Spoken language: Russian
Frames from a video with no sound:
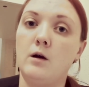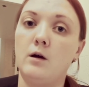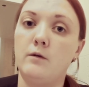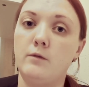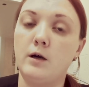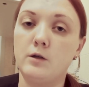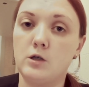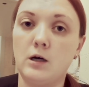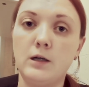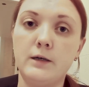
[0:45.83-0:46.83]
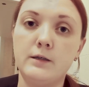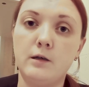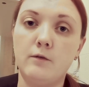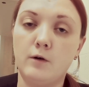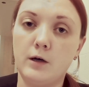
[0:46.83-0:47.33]
А так нашла Олега
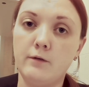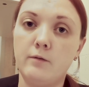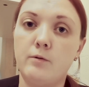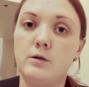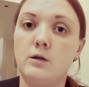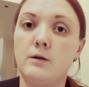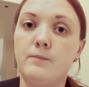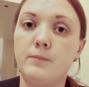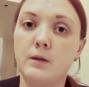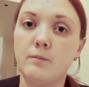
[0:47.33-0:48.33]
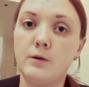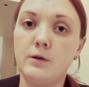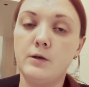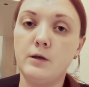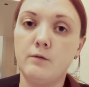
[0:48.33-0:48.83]
Селифанова, прошла
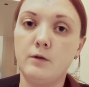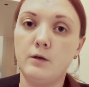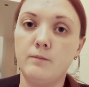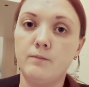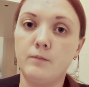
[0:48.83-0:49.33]
пятидневный